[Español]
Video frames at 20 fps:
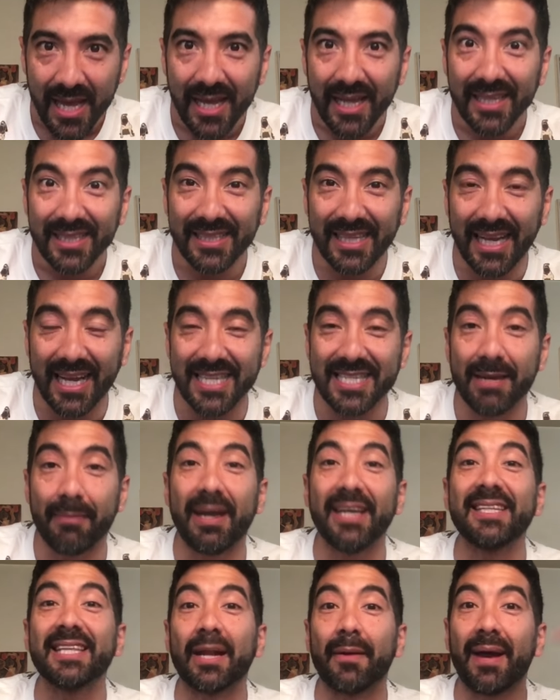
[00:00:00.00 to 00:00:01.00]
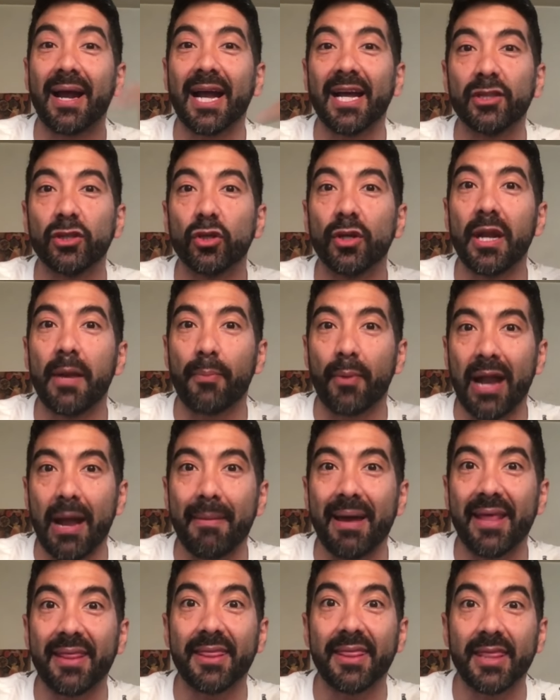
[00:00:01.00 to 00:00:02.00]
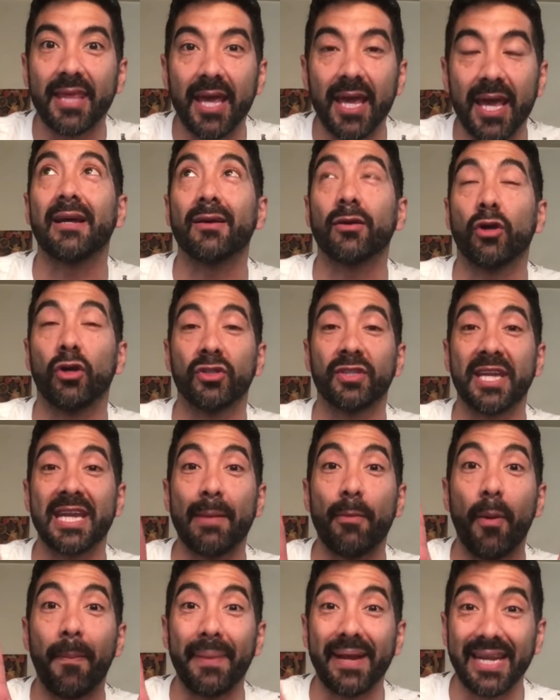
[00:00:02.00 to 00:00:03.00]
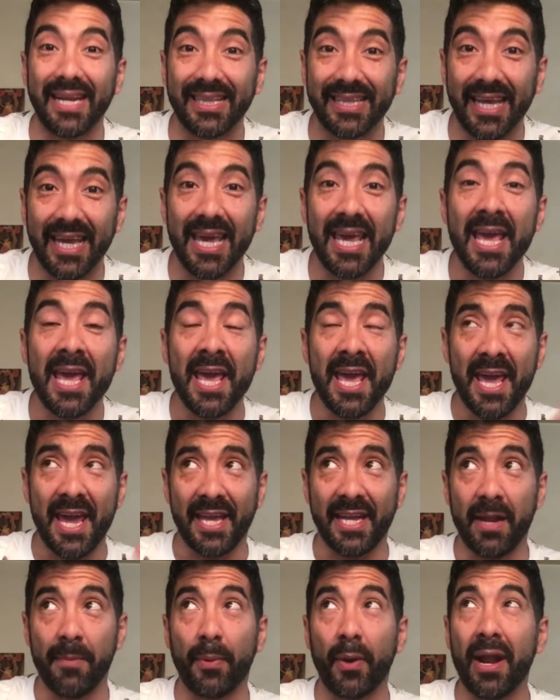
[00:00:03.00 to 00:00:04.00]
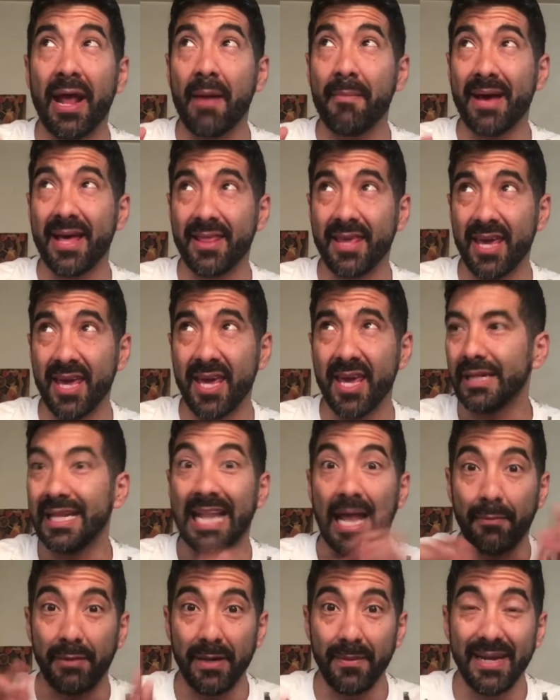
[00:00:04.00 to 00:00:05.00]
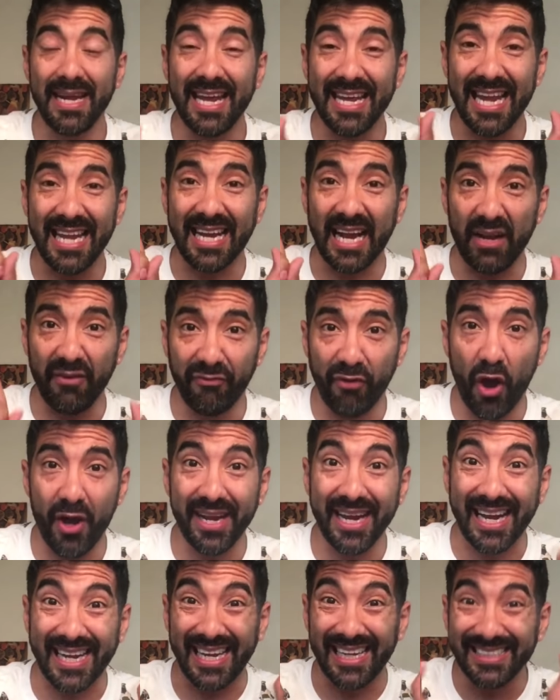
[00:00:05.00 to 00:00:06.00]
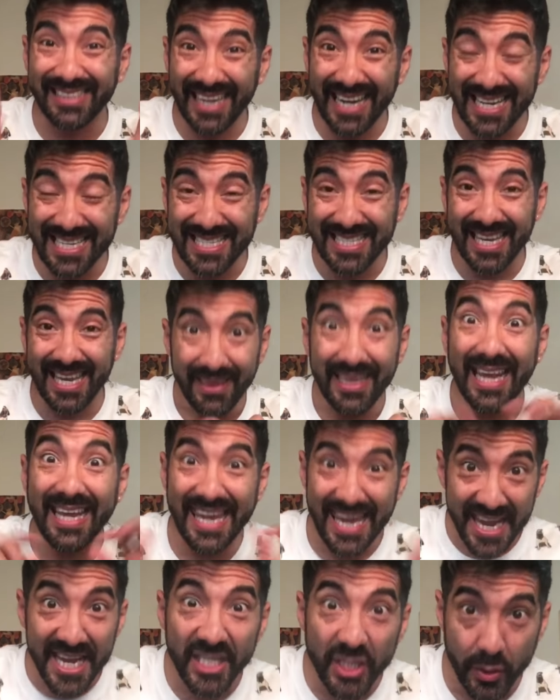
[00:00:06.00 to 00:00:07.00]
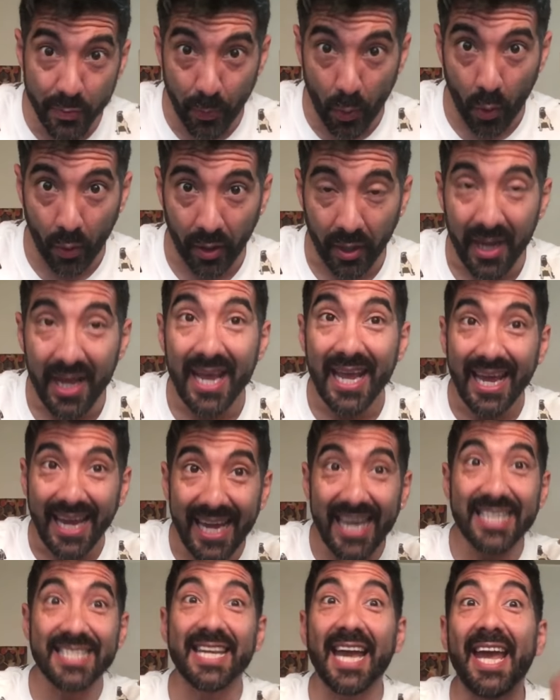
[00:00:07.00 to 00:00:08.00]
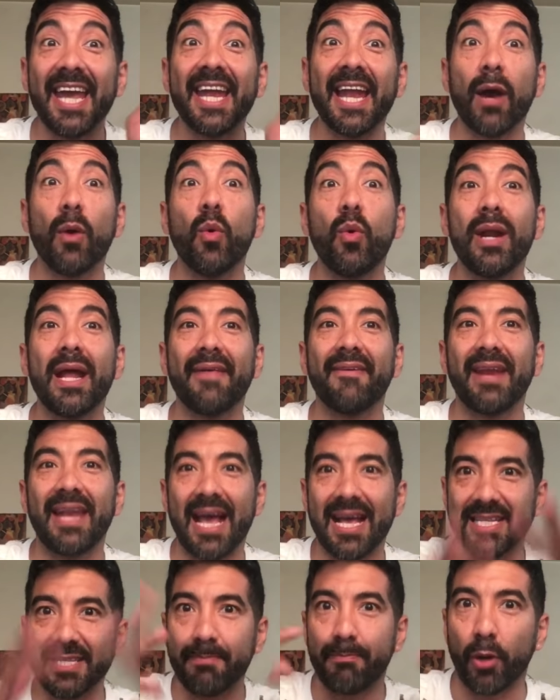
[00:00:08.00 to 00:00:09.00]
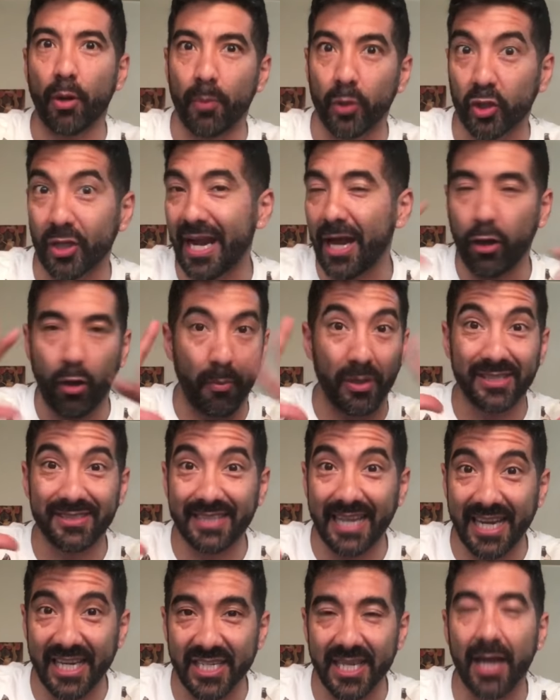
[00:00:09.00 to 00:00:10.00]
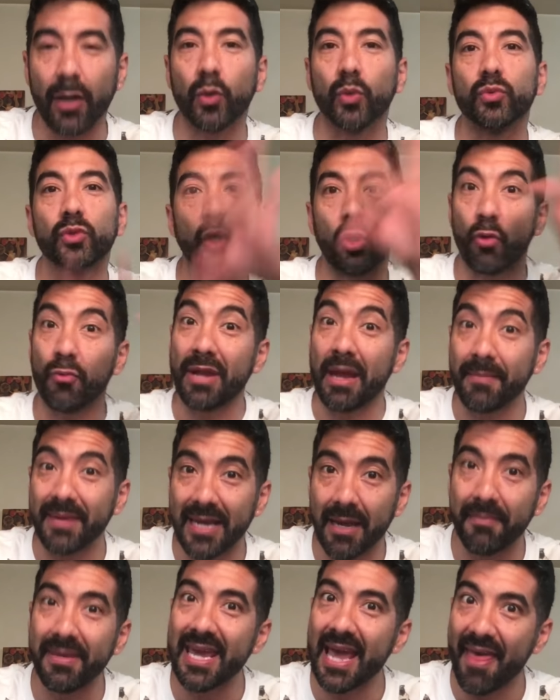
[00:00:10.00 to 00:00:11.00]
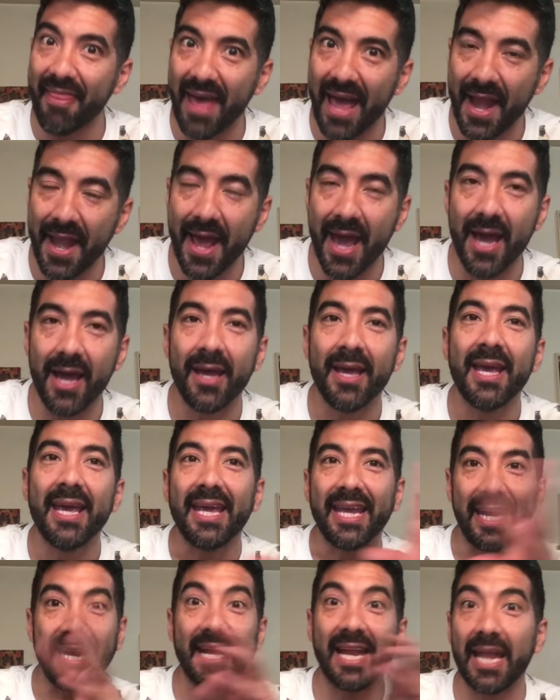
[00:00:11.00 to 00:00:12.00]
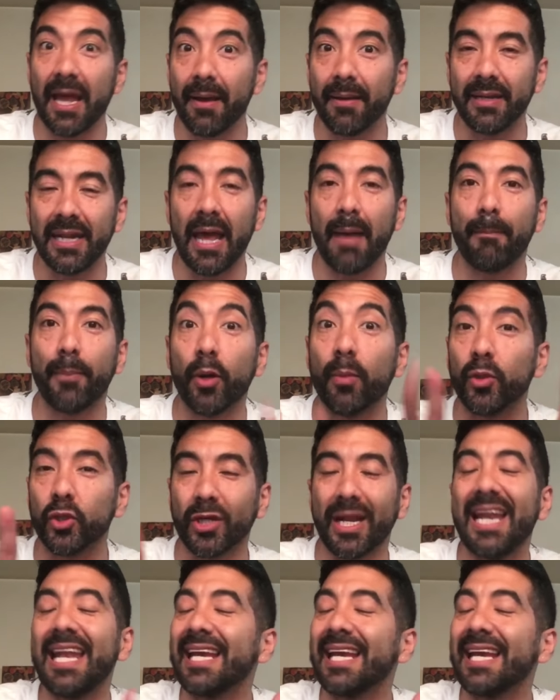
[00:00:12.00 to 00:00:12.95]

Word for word: de Cachamay trabajando en el programa de, cuando teníamos PNT, en el programa de La Biblia y el Calefón en Canal 13 de Ginsburg. Ella era una de las promotoras como estrella, junto con una amiga mía, Dana, eran las, promotoras las que